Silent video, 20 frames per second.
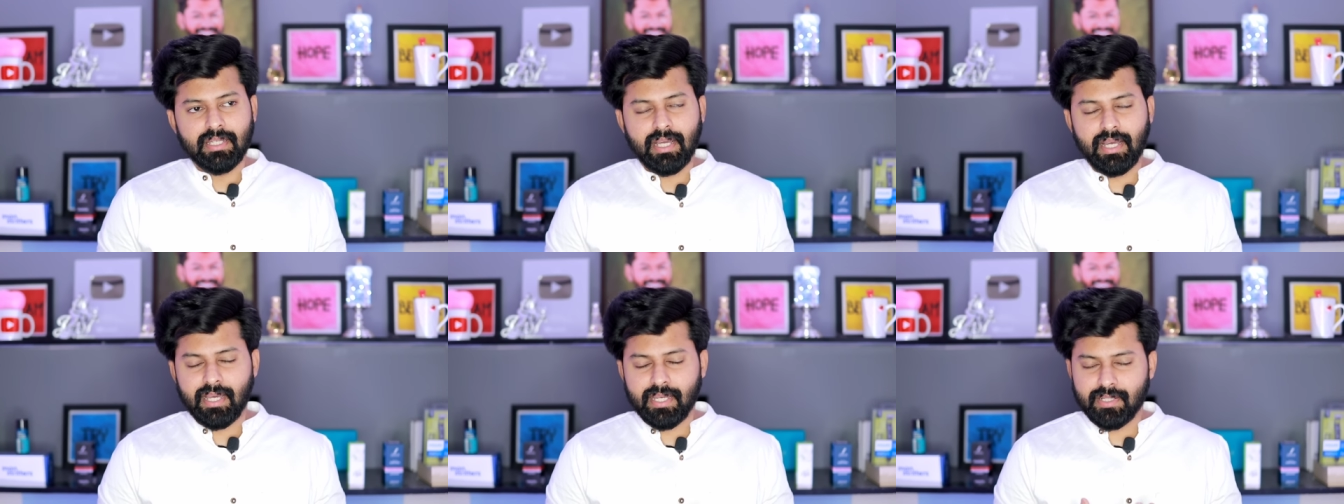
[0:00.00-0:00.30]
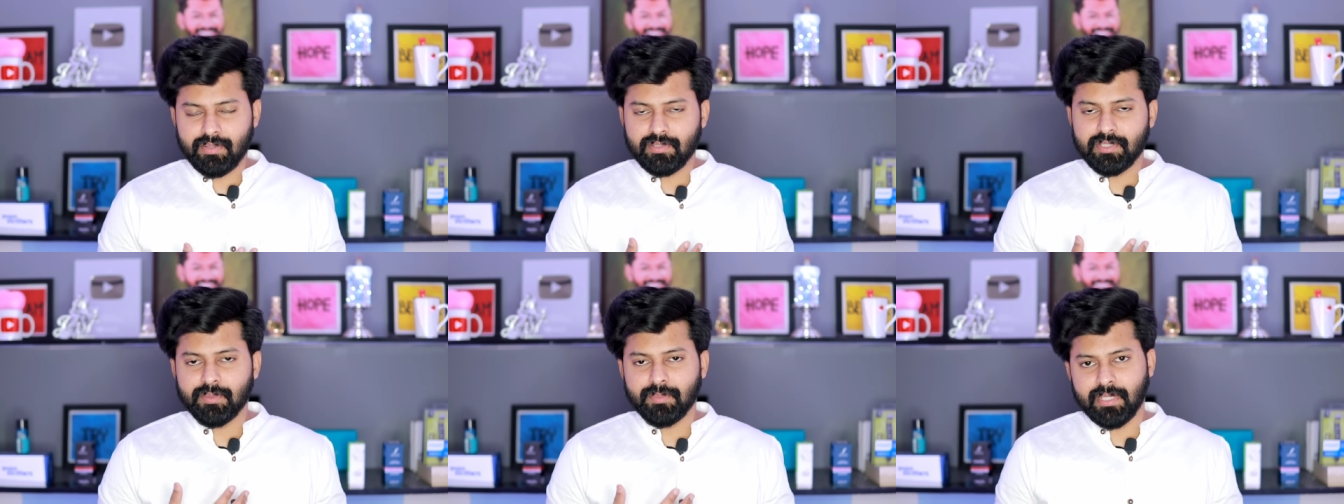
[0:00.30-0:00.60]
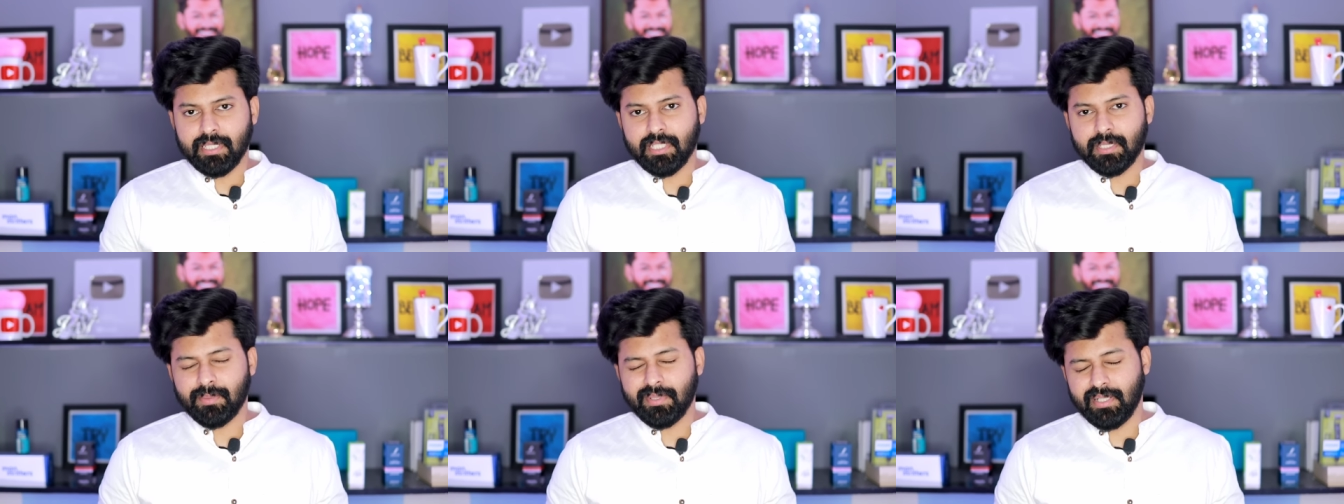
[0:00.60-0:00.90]
ஹேரை வந்து
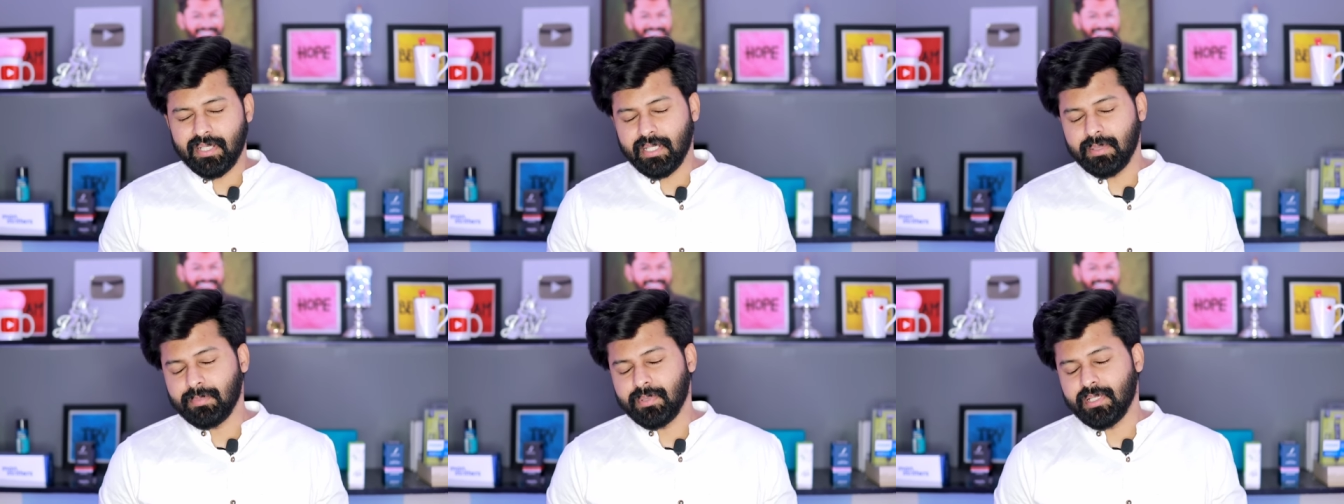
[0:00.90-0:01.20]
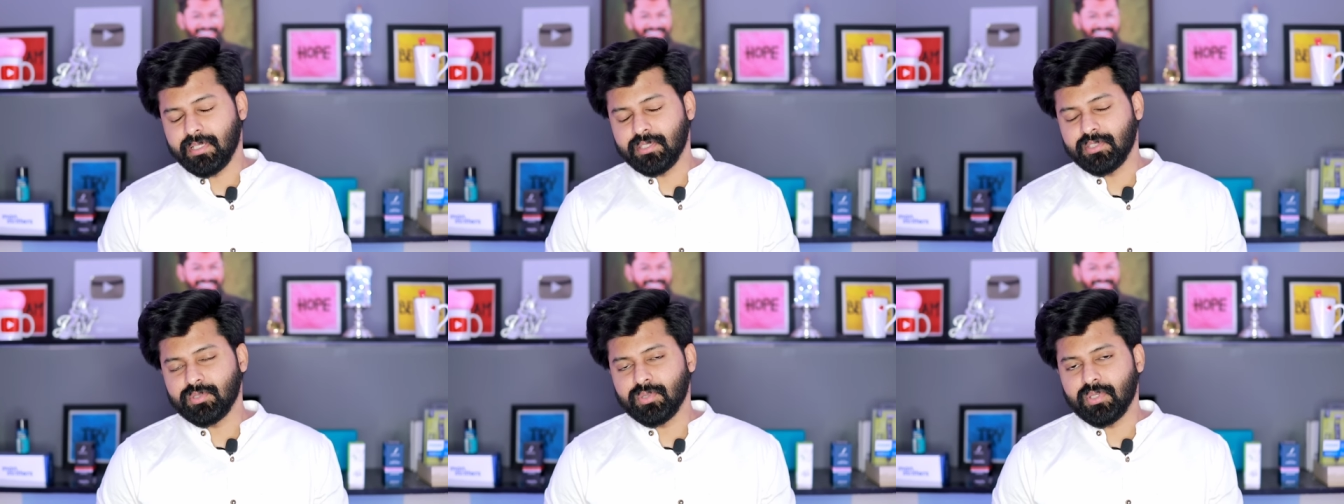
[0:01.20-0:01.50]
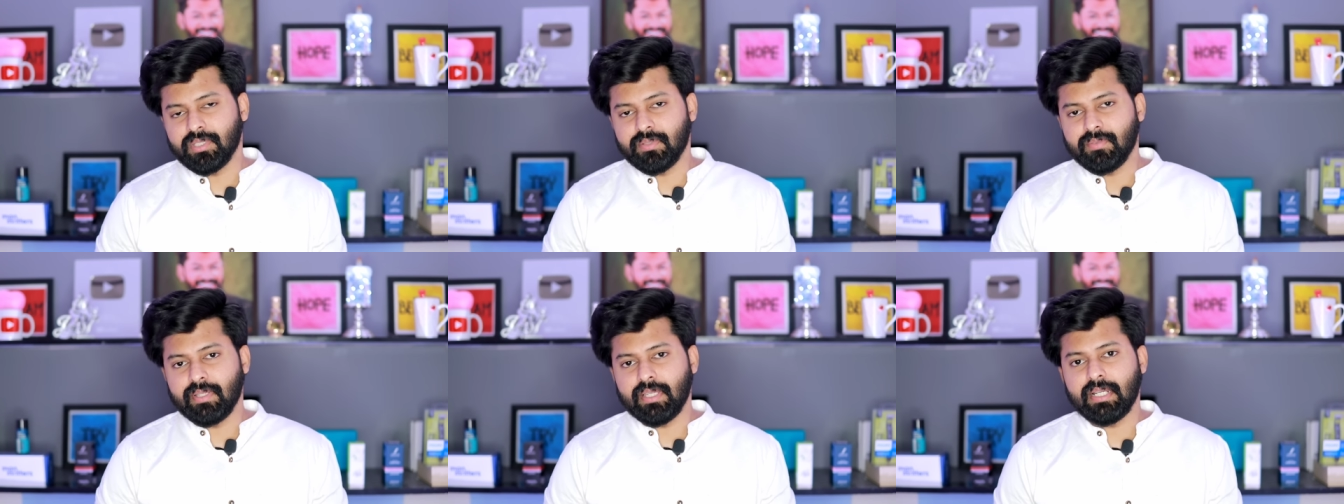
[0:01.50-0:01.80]
பயங்கரமாக ட்ரை பண்ணுது ஸோ
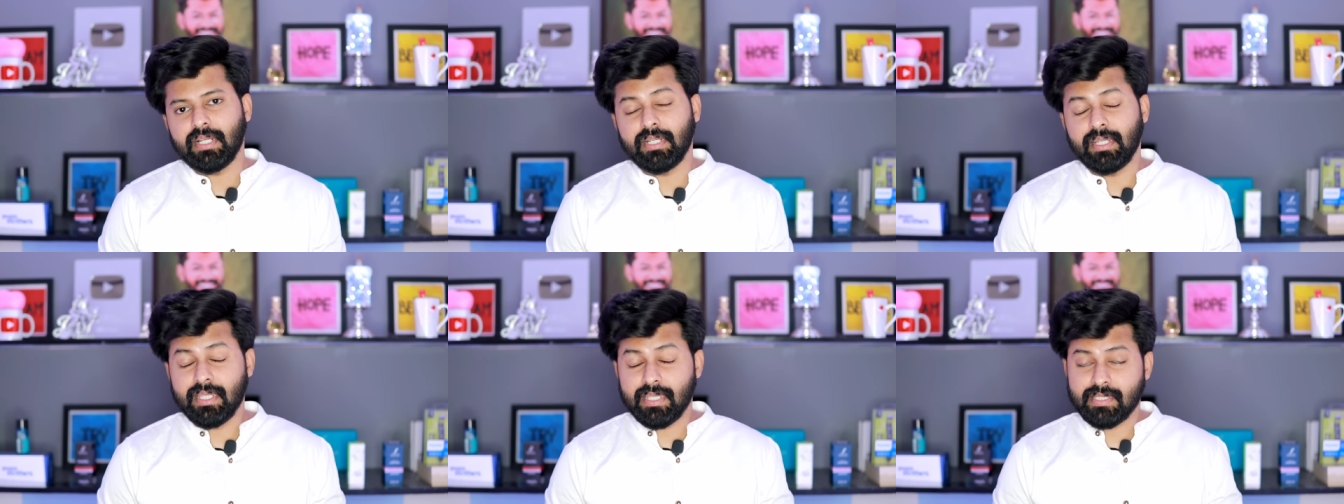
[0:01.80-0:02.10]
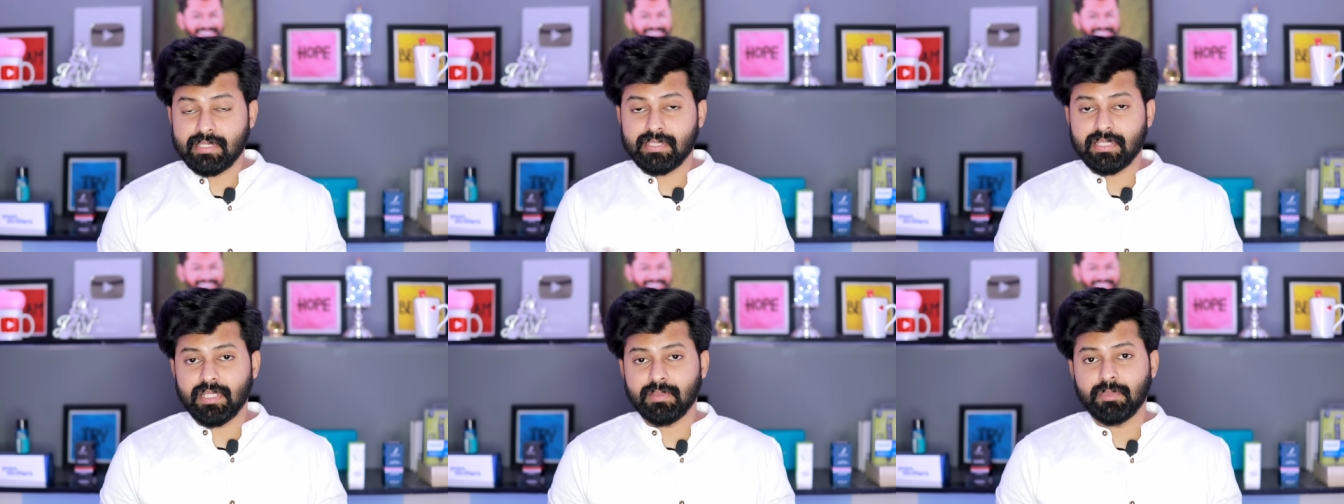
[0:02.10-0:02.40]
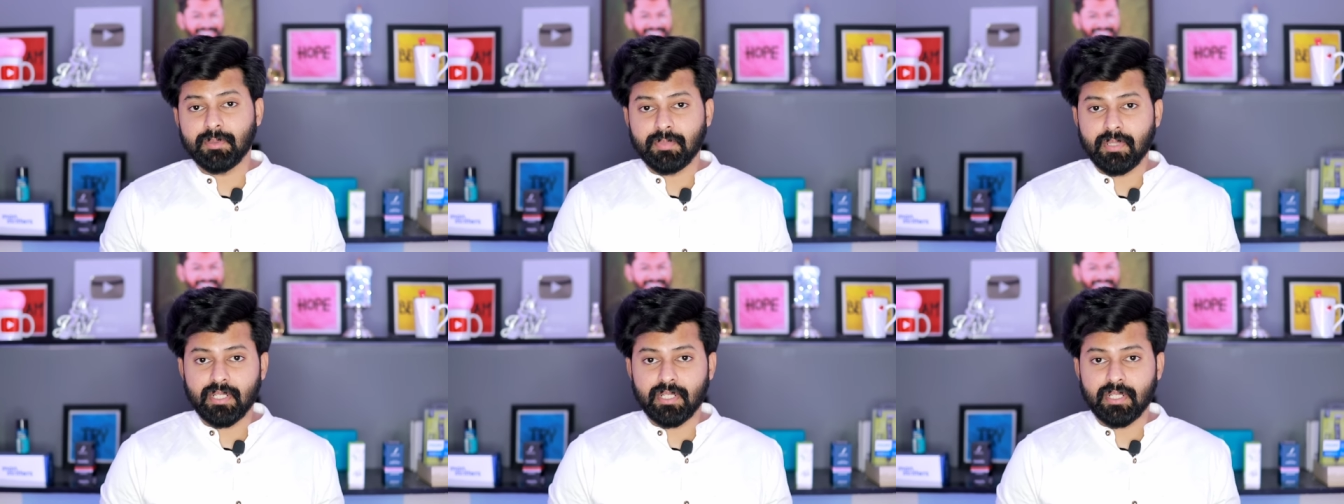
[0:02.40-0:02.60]
அந்த வகையில் நெக்ஸ்ட்டு நம்ம